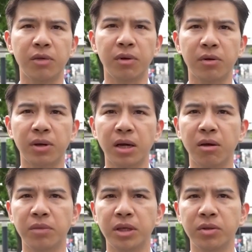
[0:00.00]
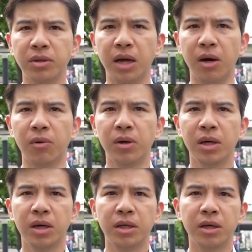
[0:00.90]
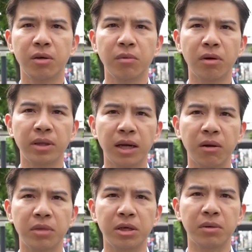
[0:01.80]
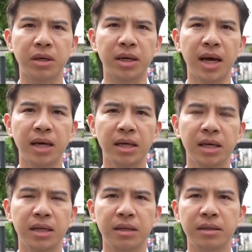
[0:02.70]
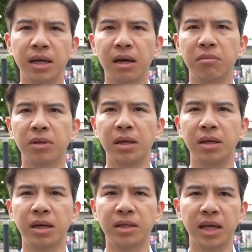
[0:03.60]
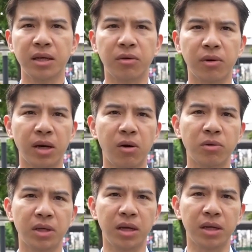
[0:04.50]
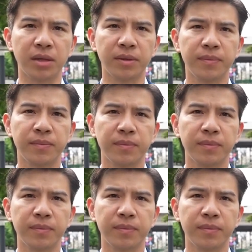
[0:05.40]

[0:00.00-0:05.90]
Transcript: đẩy lợi nhuận của các công ty xuất khẩu, nhưng cũng có tác động tiêu cực khác như tác động đến ngân sách của các hộ gia đình.